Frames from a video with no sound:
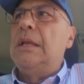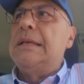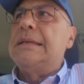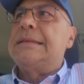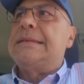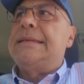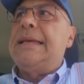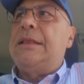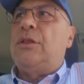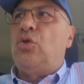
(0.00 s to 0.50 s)

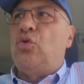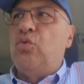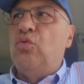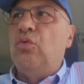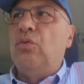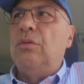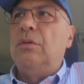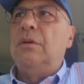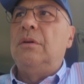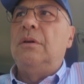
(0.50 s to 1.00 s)
se
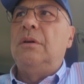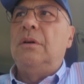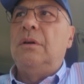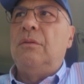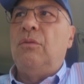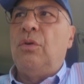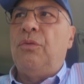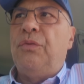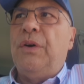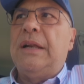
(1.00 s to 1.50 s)
tu
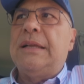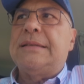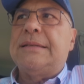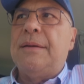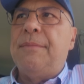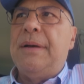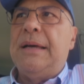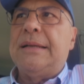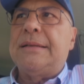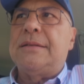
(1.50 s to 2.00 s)
vuoi fare
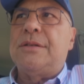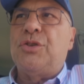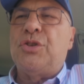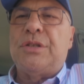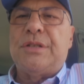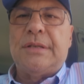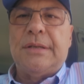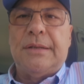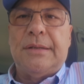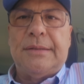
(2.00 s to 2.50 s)

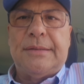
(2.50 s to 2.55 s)
Samargis